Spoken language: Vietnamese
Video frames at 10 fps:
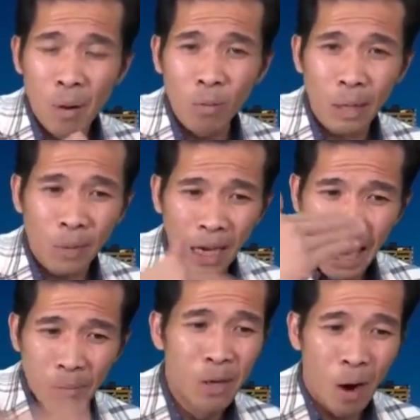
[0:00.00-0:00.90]
mai mốt sắp tới
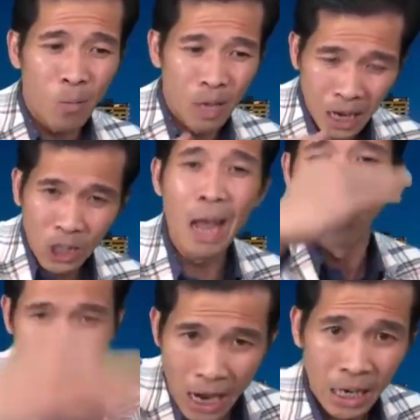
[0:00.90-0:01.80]
tháng 11 bây giờ nó thêm
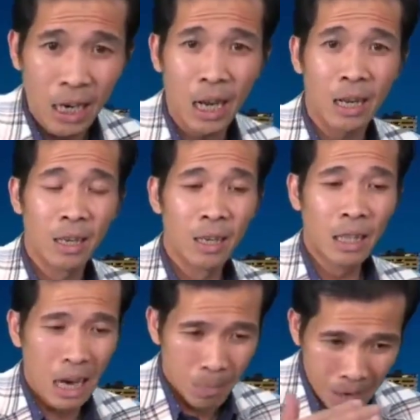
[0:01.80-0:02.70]
một tiếng nữa nè
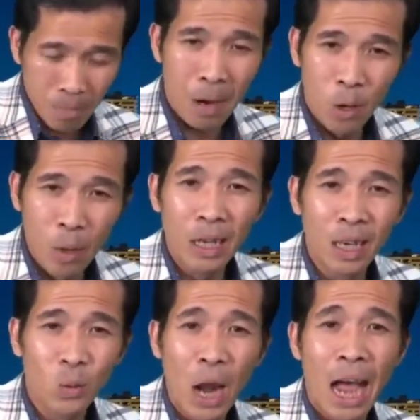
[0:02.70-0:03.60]
tức là mấy mấy bữa bình thường tôi